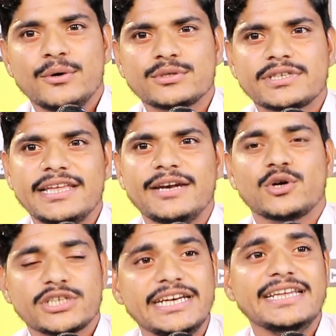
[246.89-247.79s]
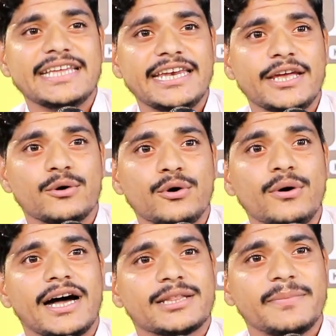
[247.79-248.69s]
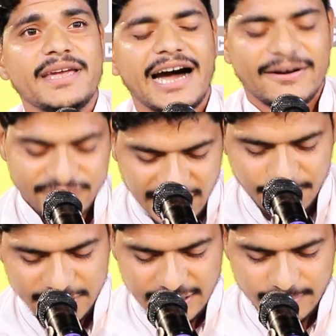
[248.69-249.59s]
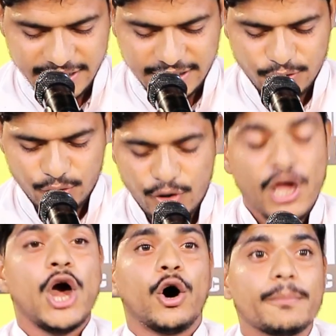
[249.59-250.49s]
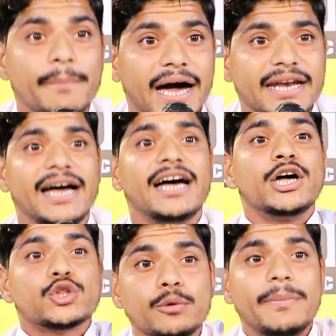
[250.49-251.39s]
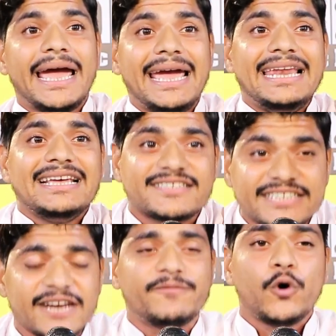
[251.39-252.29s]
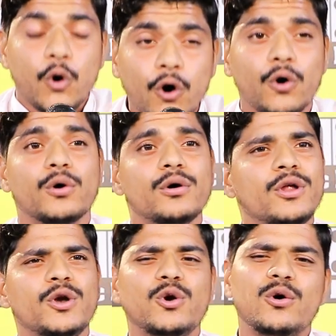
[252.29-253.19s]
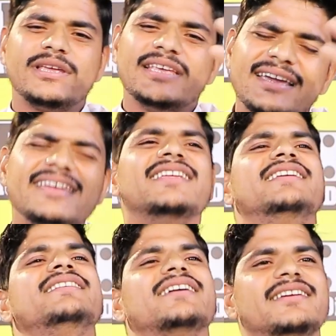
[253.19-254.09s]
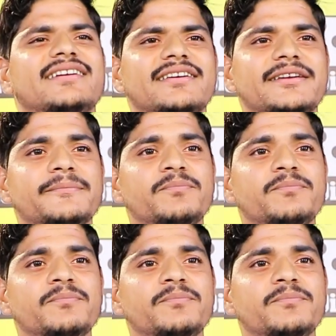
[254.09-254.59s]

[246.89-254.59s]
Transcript: उसे रोशनी देने को हाथ में आफताब लिए बैठे हो और माना तुम अहले जर्फ हो लोग यकीन नहीं करेंगे